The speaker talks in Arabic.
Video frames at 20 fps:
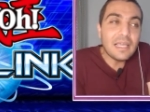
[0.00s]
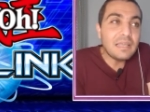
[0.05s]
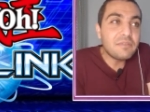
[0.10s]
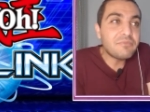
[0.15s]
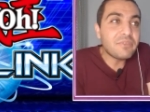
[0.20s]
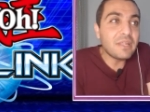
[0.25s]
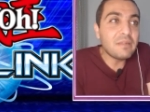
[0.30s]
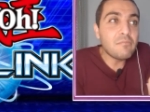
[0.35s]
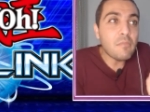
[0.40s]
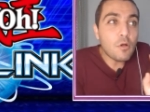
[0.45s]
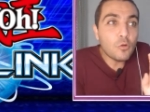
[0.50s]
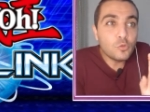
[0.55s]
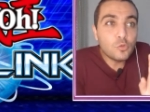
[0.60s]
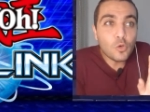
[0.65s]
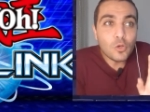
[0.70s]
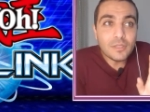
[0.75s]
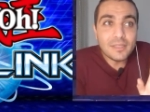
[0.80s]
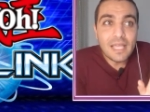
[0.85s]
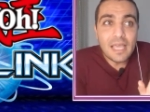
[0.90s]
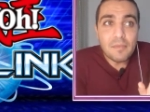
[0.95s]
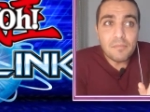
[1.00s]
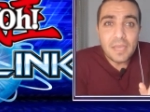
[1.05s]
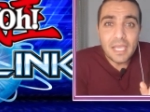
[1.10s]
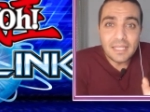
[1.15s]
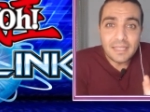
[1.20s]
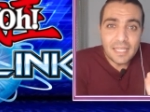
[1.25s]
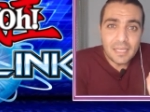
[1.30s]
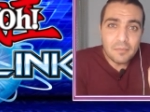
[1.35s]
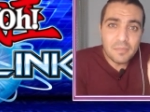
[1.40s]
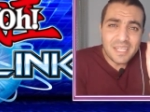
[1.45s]
فالموضوع ده
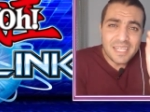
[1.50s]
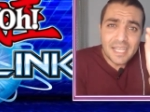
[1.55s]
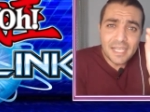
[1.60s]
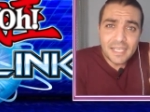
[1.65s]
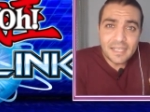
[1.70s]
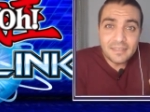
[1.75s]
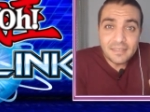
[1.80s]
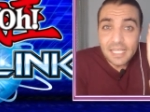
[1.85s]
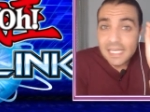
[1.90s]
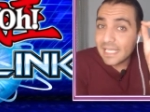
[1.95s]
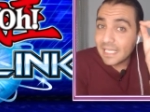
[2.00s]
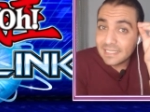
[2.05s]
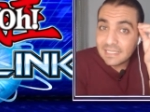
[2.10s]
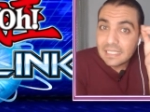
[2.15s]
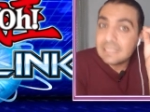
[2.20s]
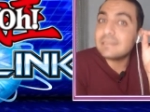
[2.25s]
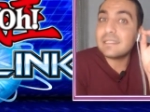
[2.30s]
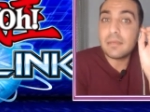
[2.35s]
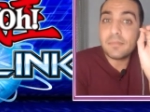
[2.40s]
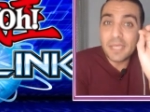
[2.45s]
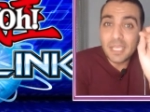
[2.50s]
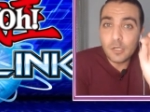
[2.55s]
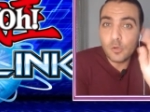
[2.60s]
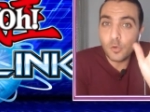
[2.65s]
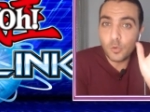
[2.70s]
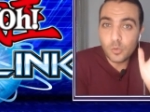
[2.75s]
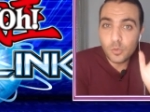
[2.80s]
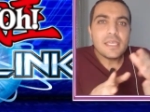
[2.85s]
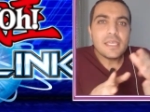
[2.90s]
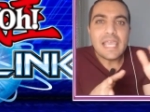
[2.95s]
محتاج منك انت انك تنتبه له